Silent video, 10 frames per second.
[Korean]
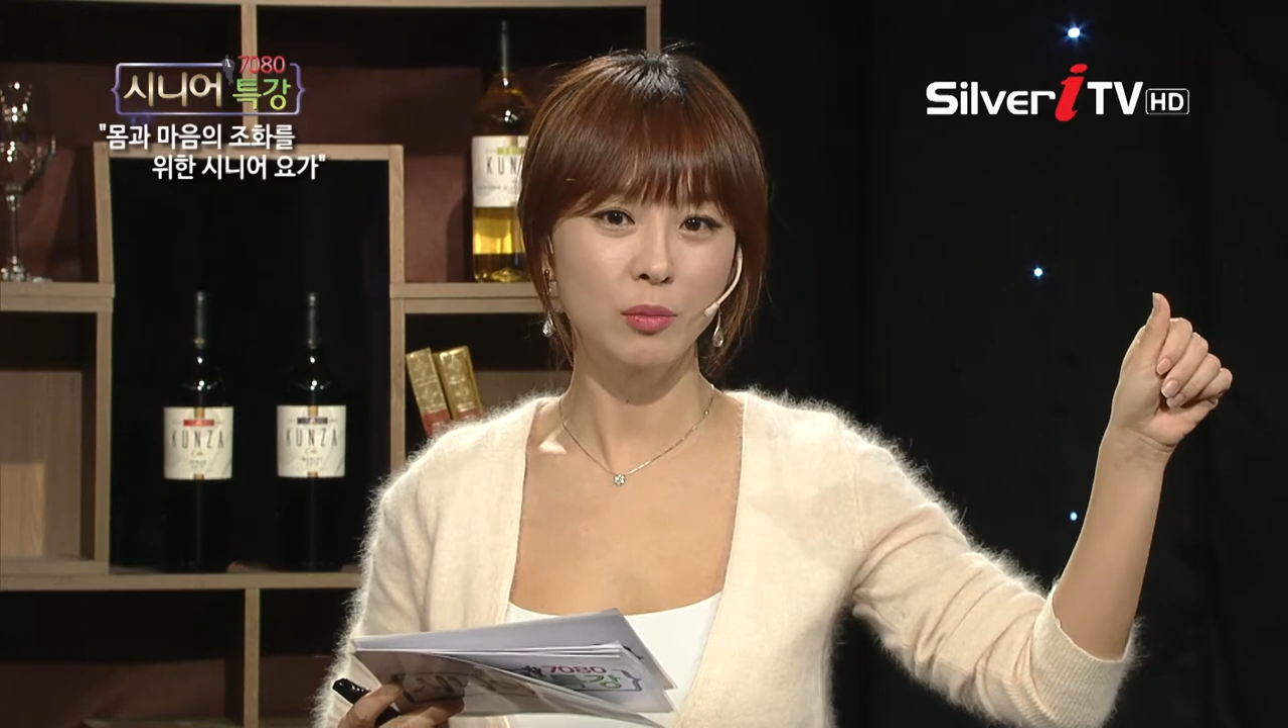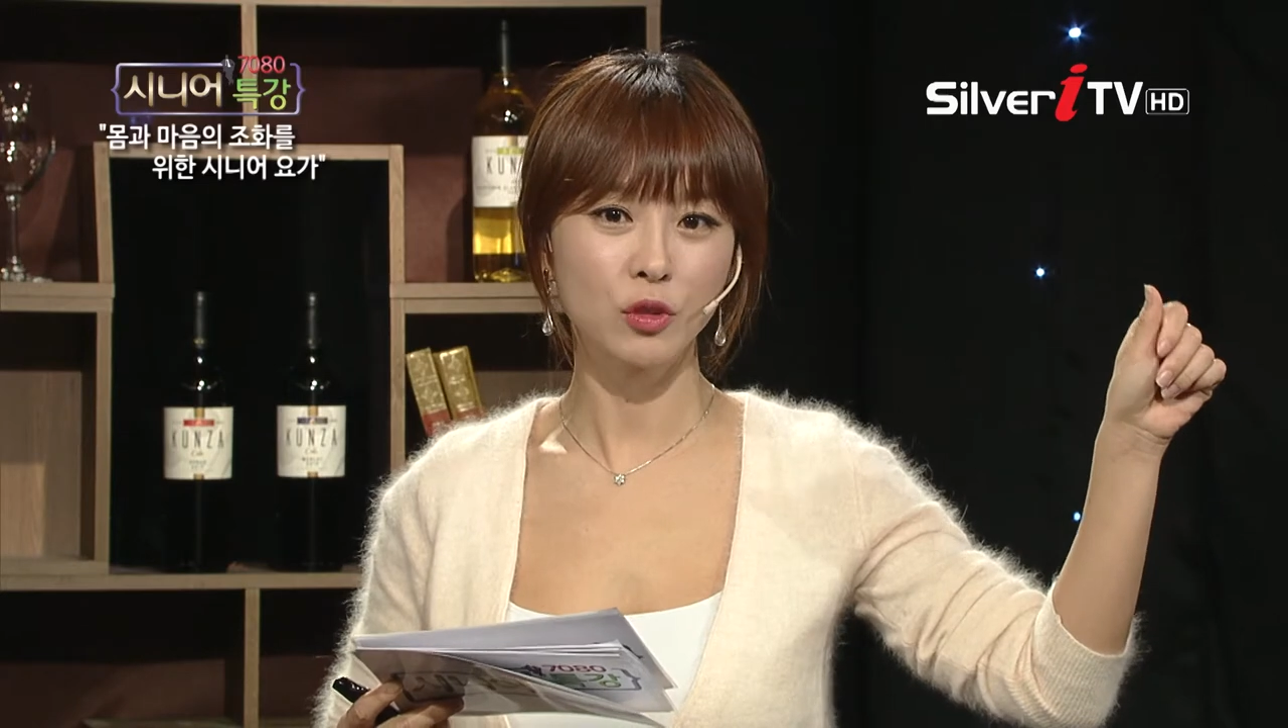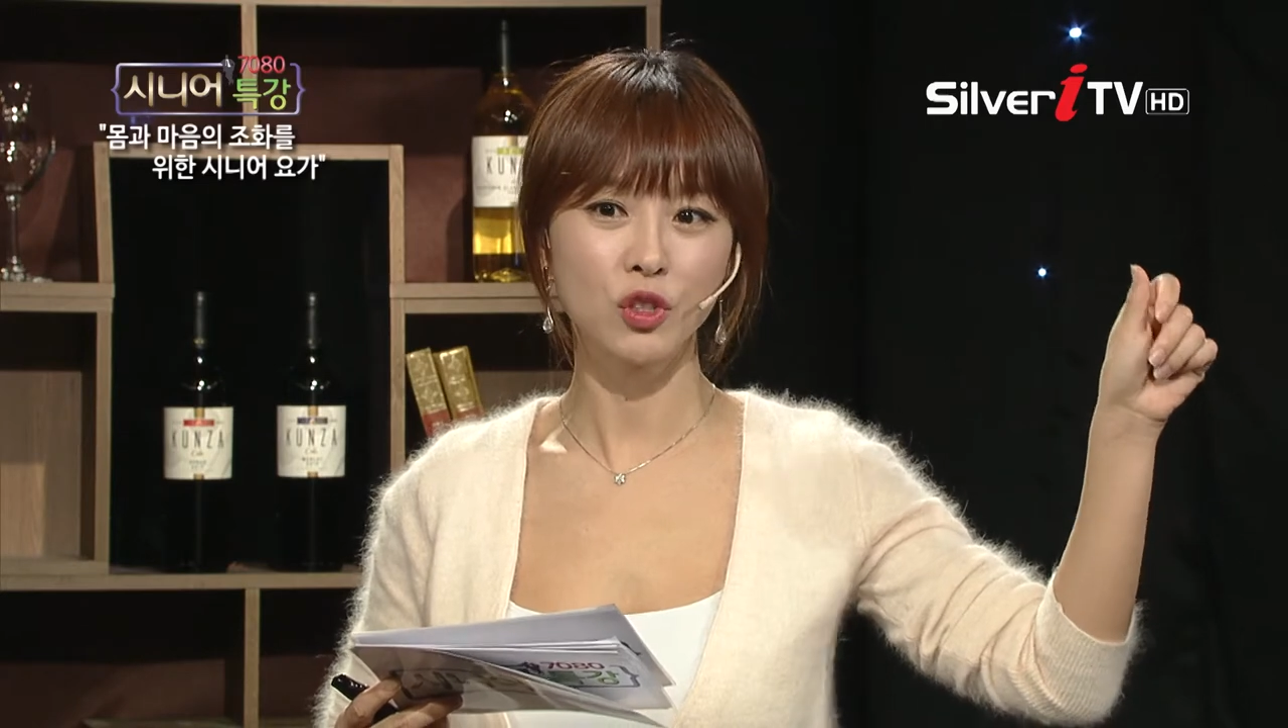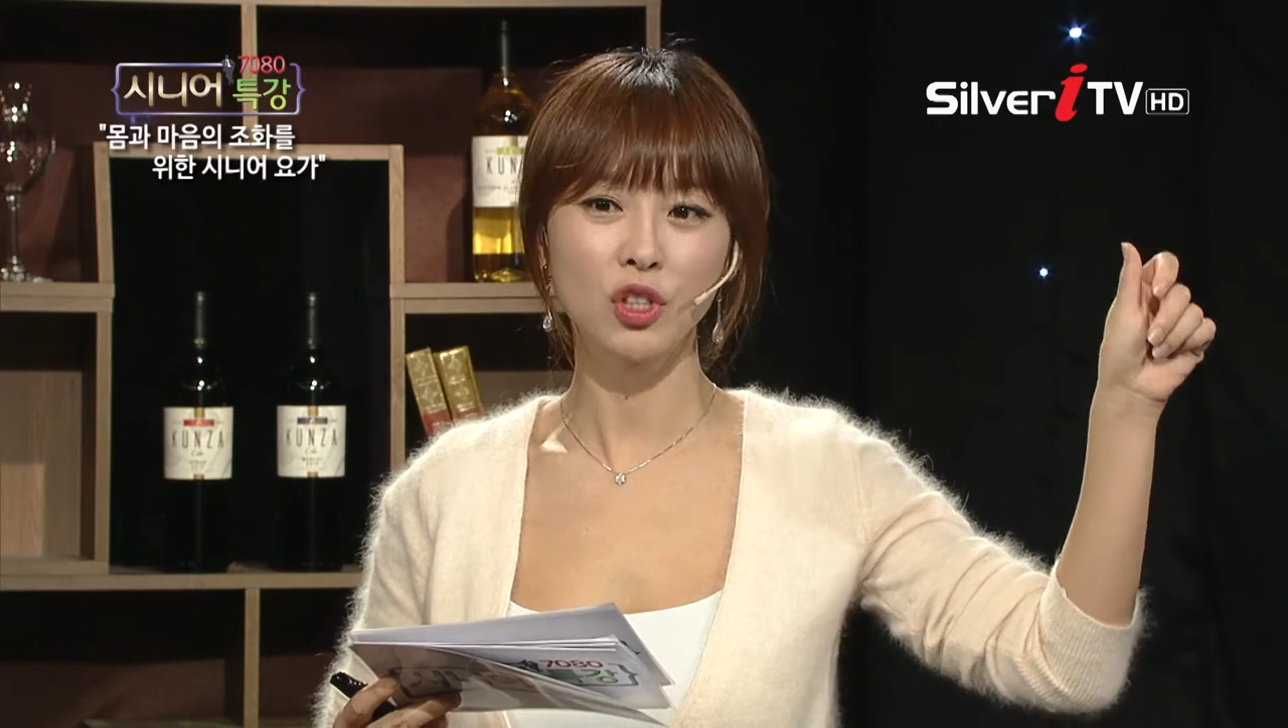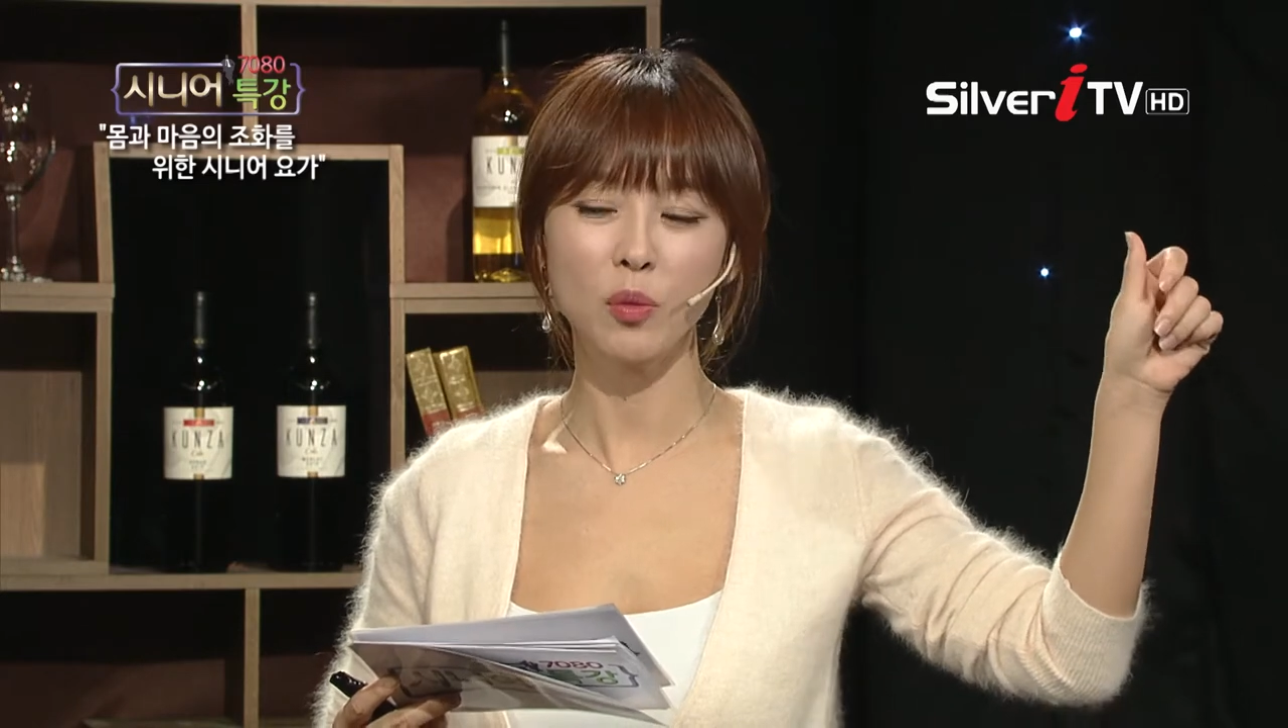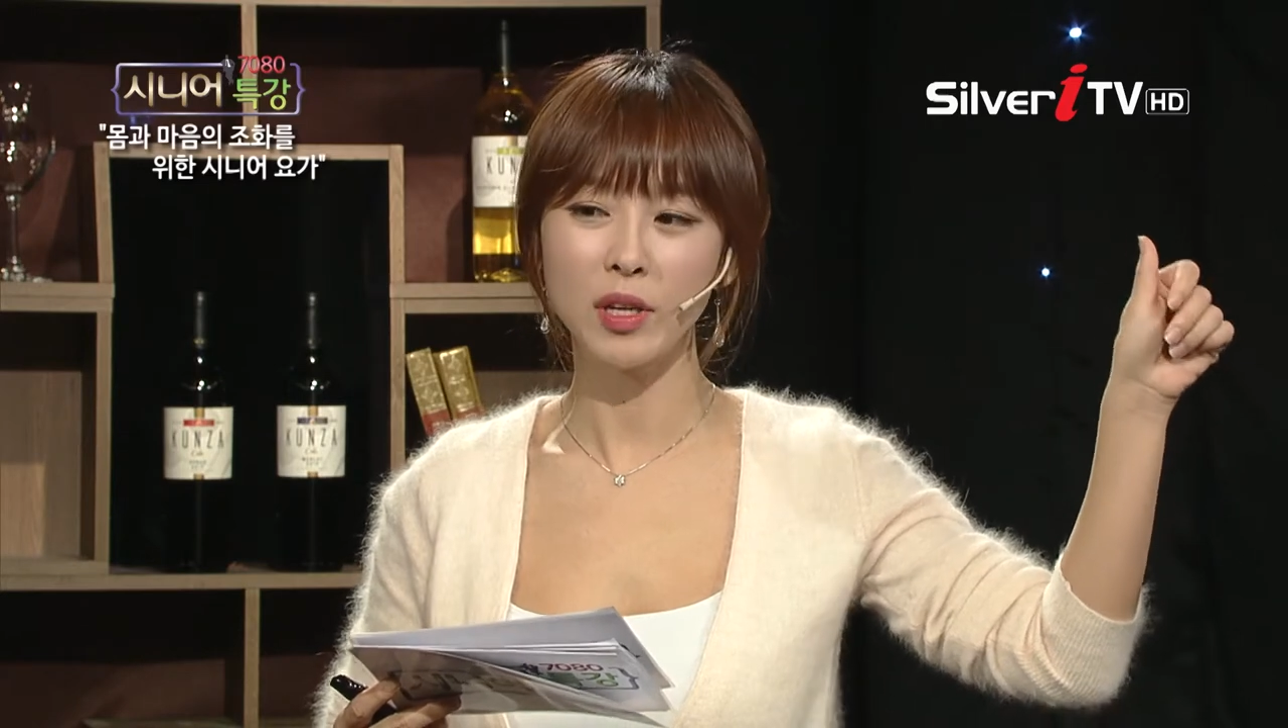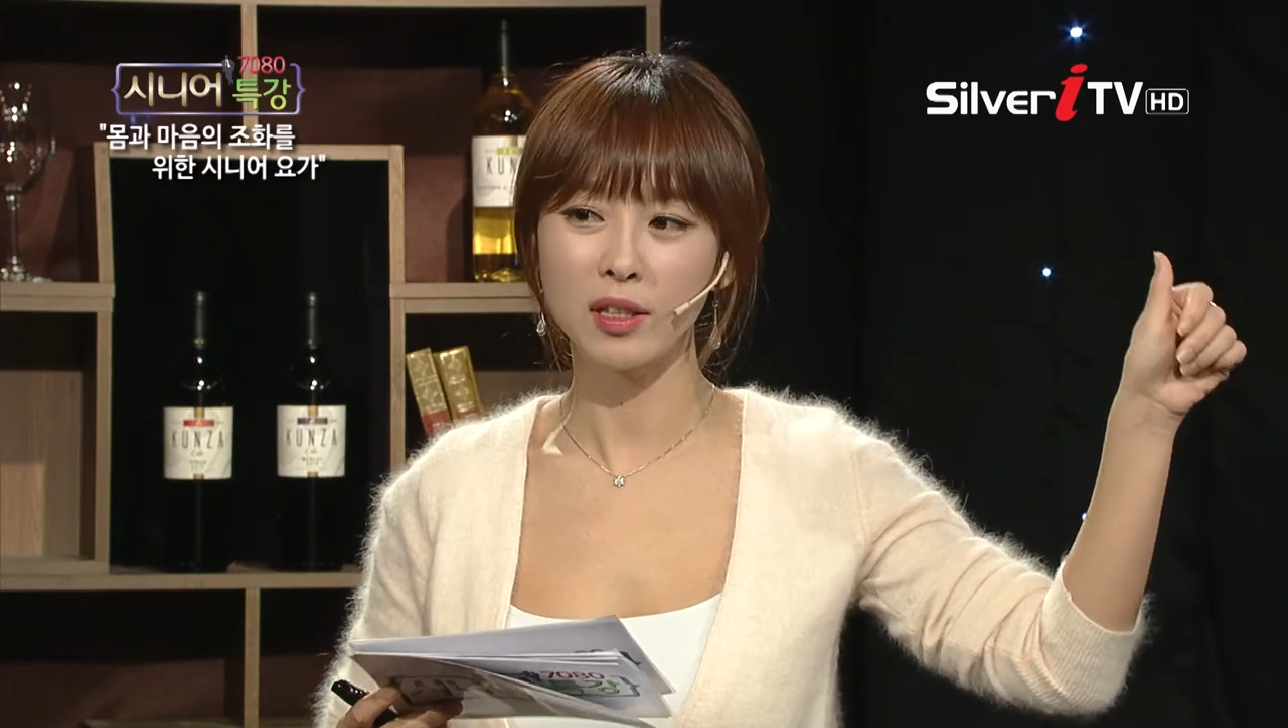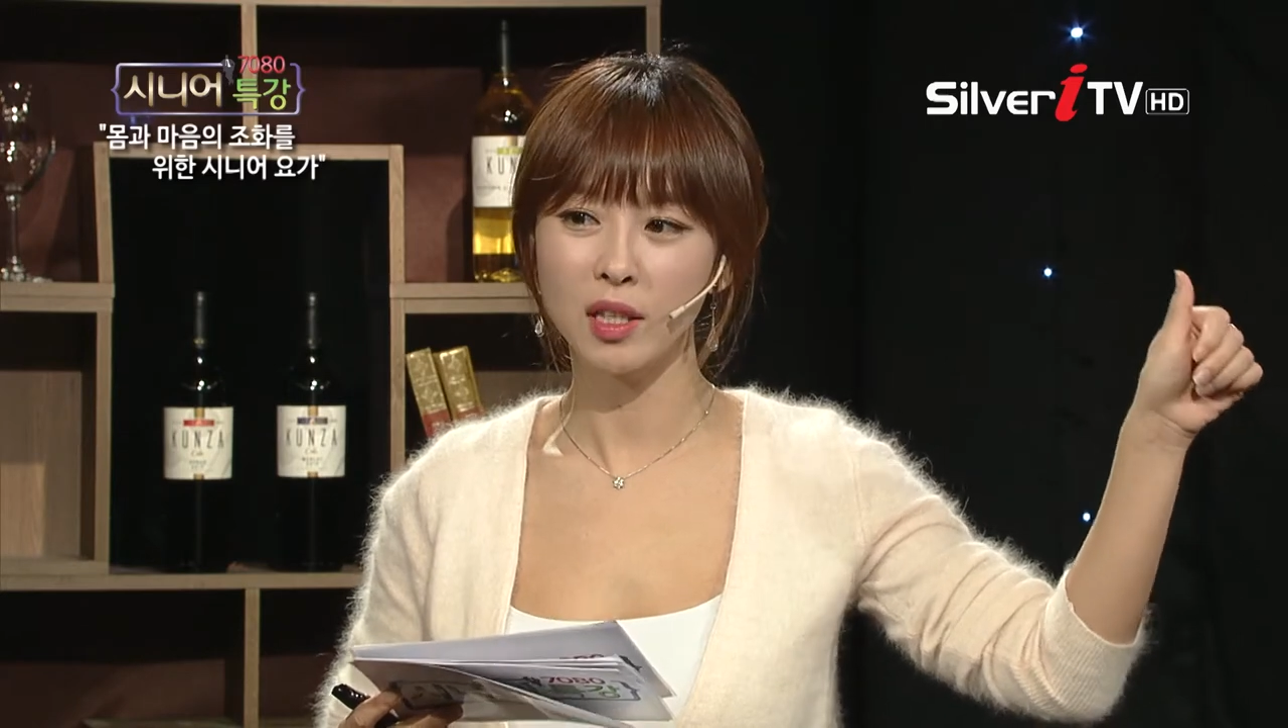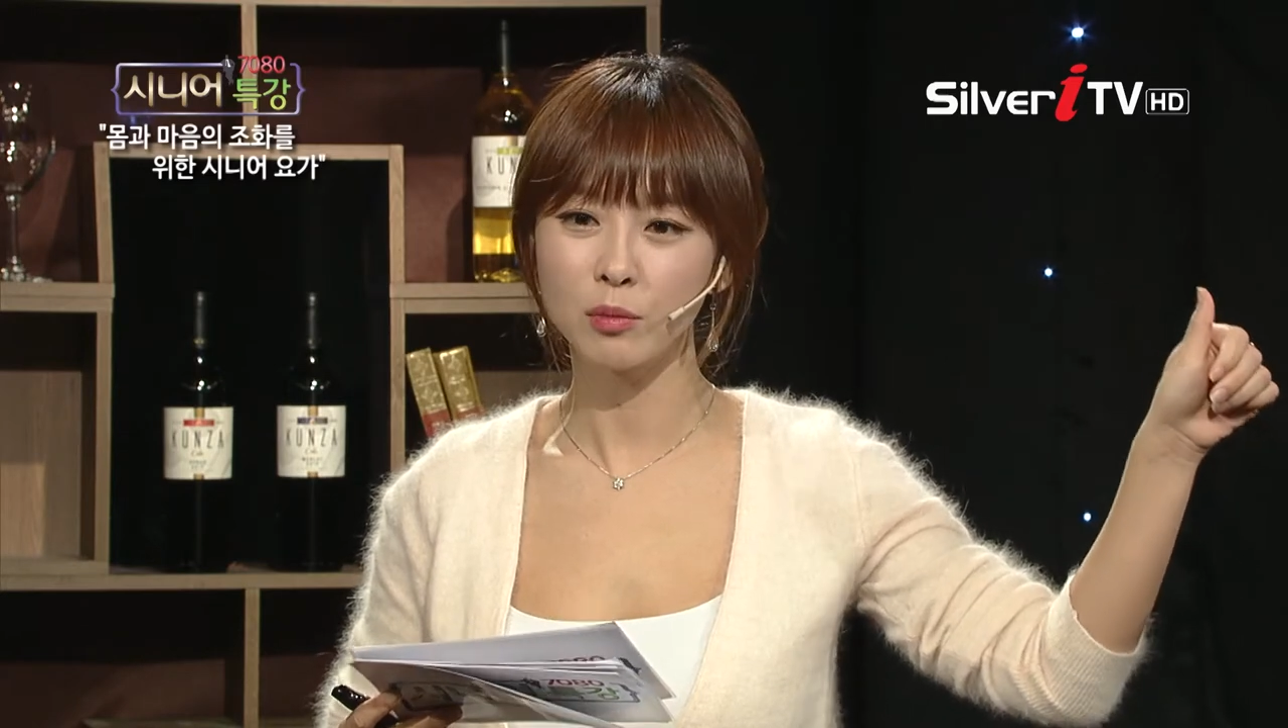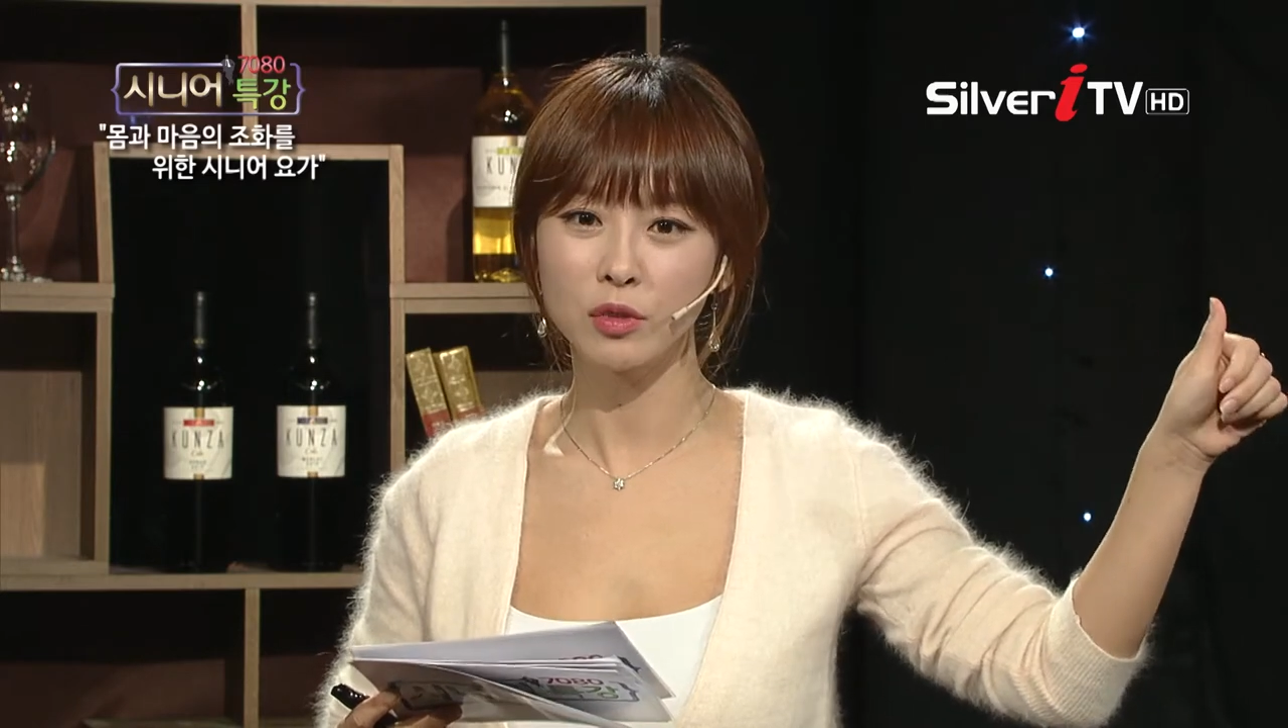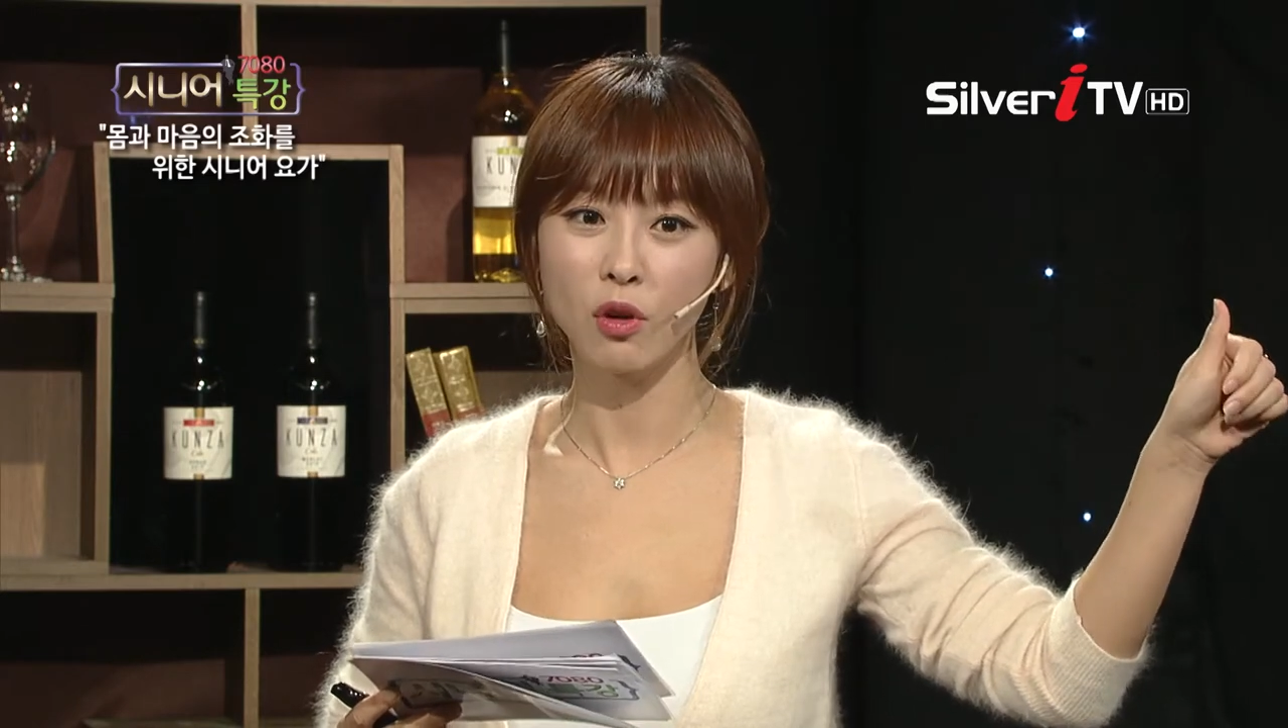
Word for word: 뭐 취업이 안 되면